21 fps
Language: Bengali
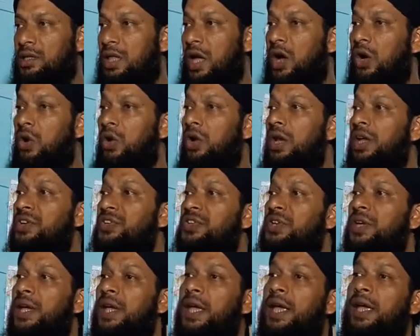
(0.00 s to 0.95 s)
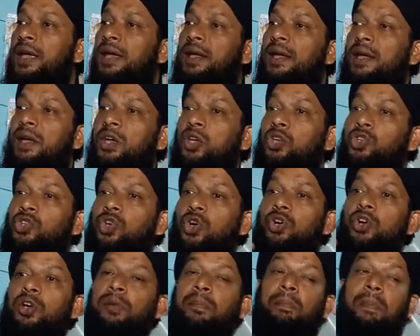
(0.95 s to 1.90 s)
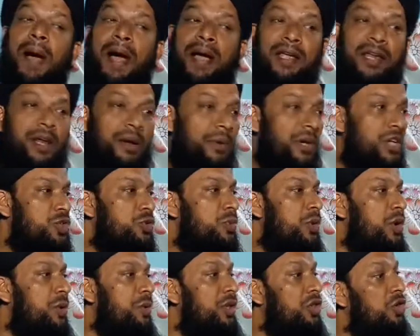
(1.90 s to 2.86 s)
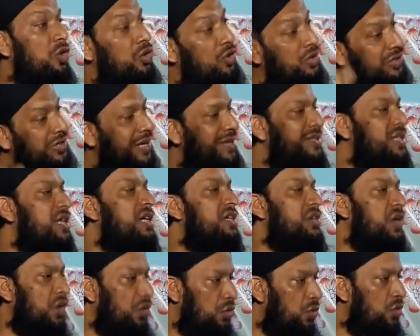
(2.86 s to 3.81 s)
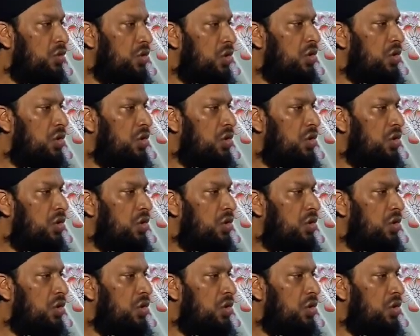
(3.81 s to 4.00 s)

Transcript: তাহলে সে যখন বাকি নামাজ পড়বে তখন সাজদায় শাহ